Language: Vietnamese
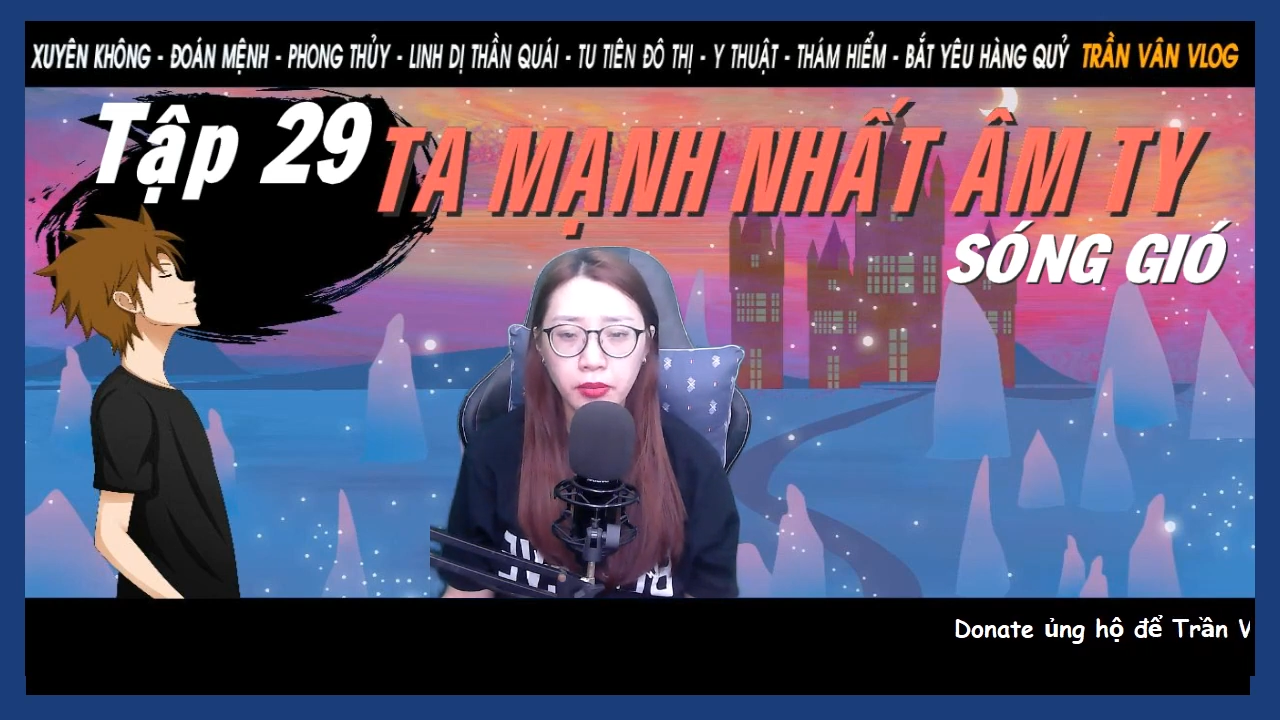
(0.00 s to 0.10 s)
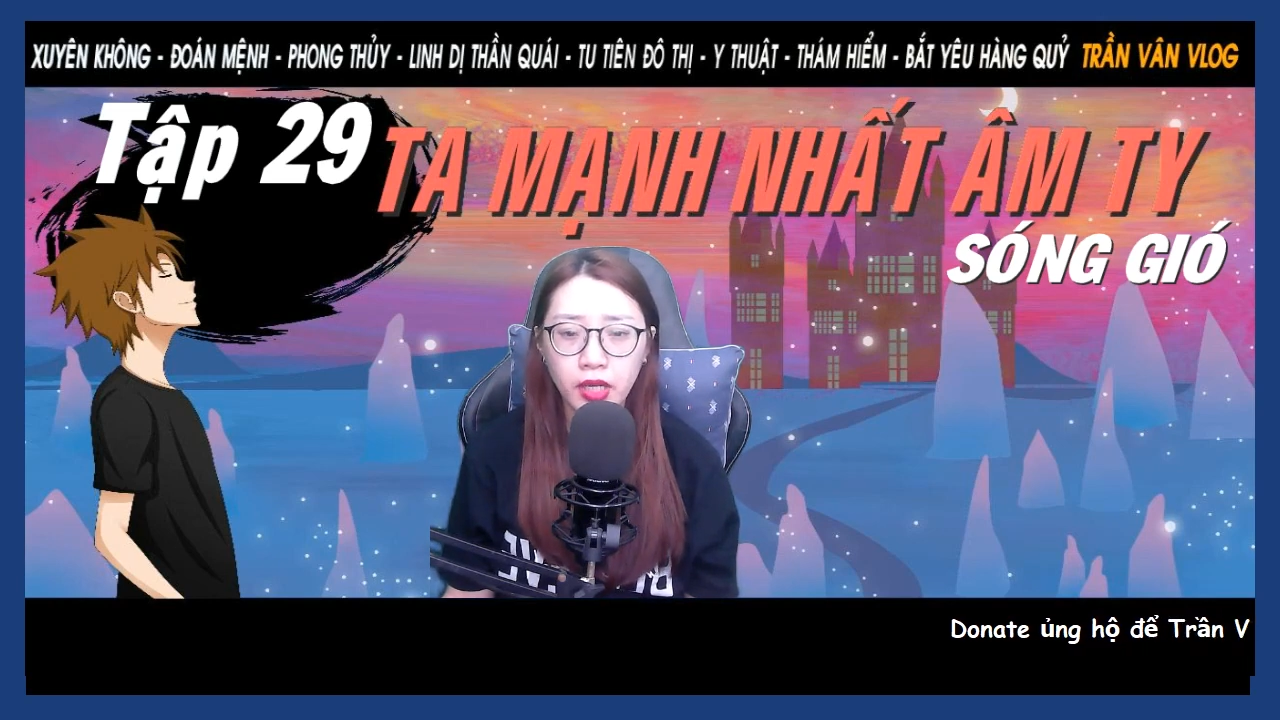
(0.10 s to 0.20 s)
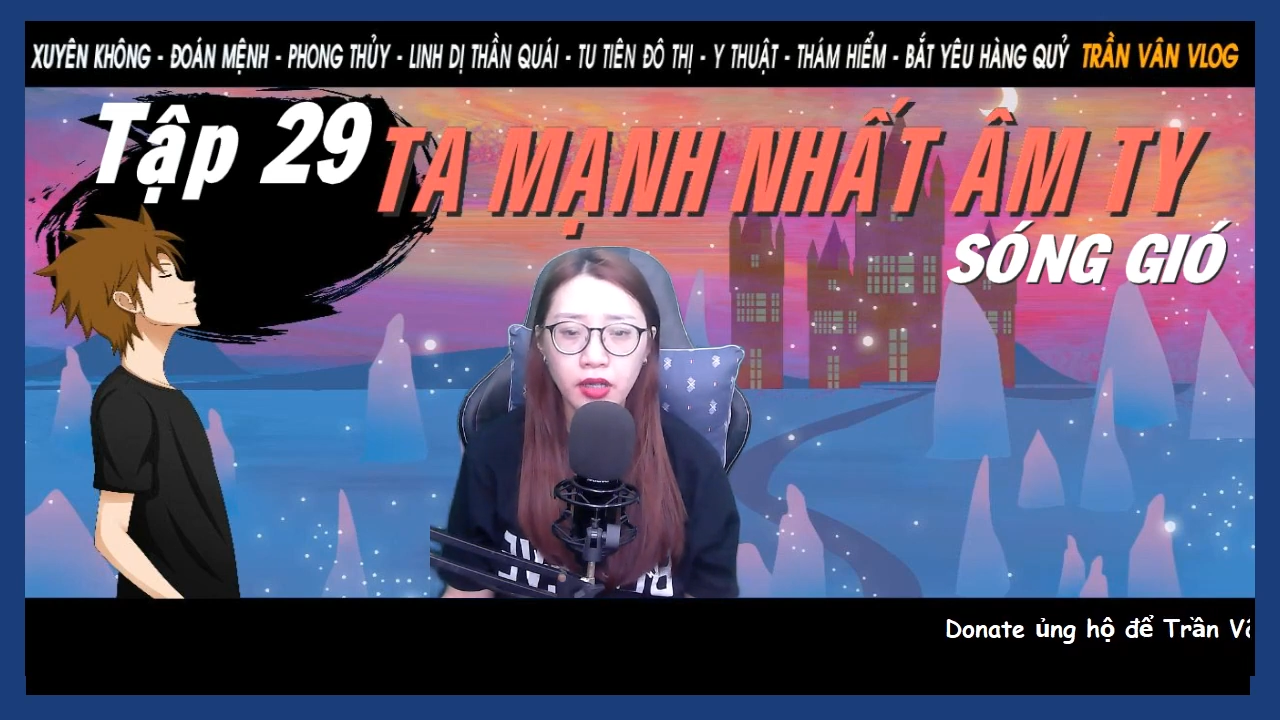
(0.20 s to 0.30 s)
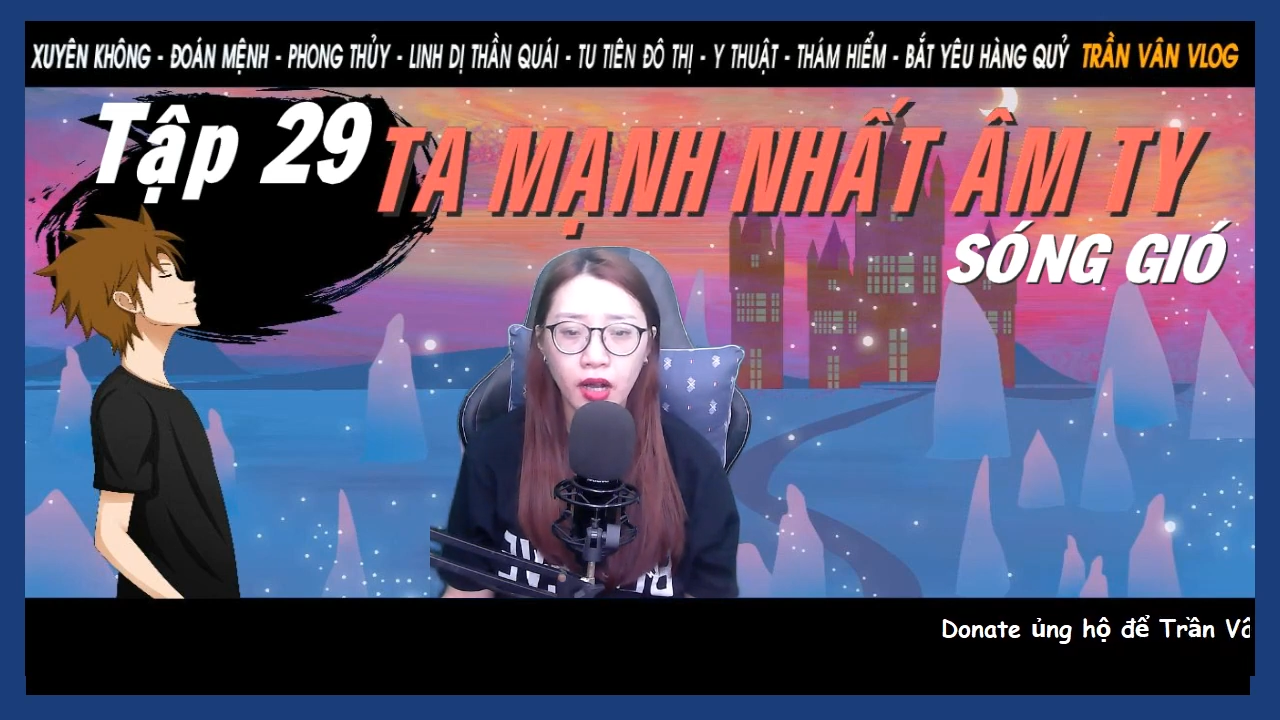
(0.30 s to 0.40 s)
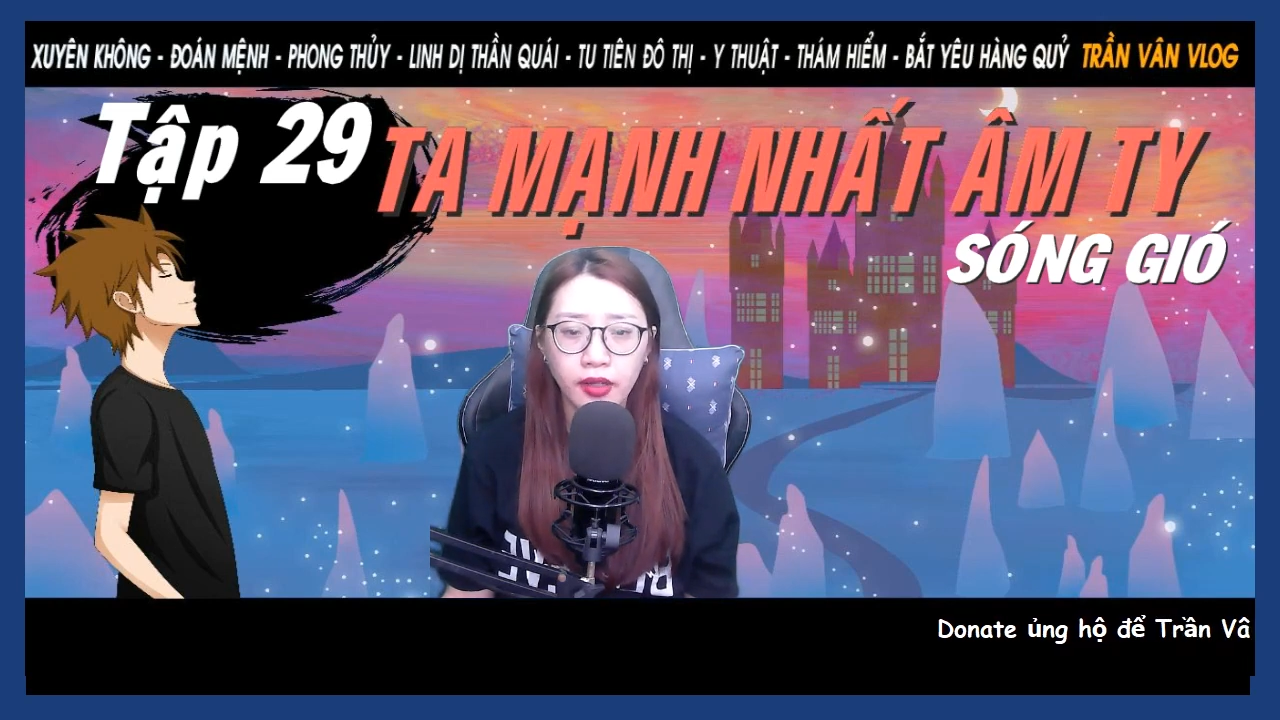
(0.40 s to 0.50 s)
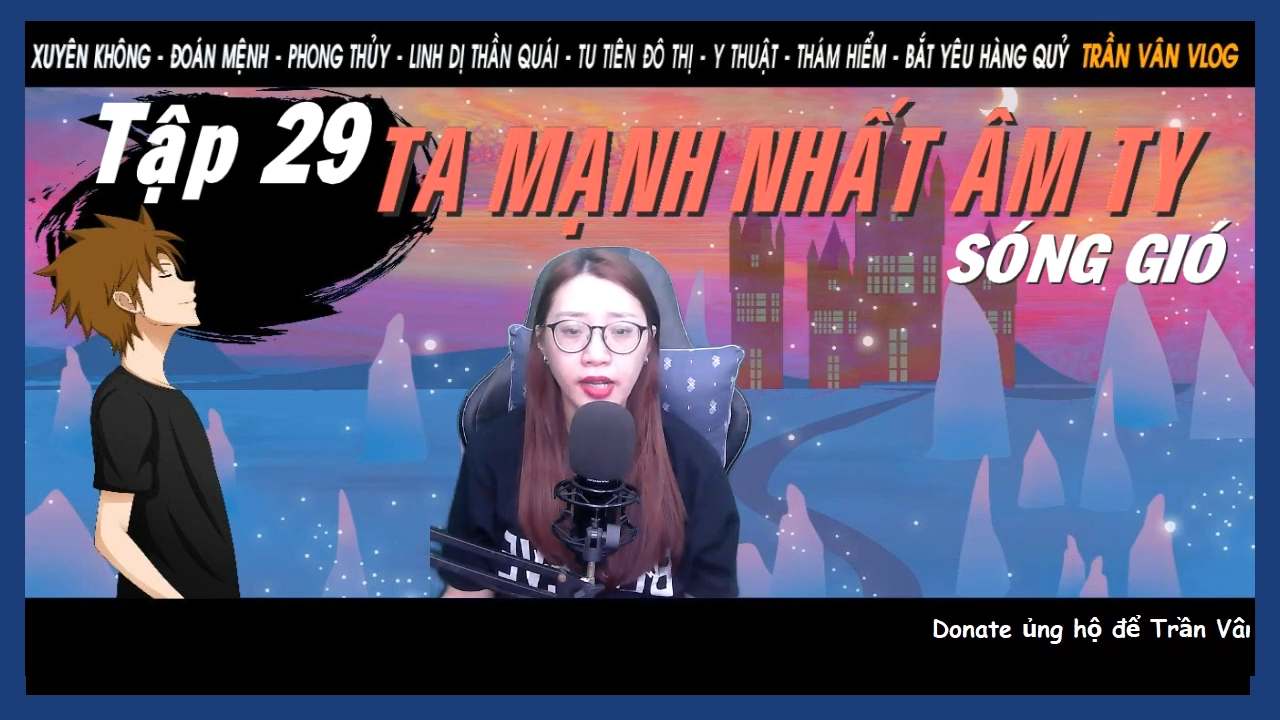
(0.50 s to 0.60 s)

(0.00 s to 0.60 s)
mức hận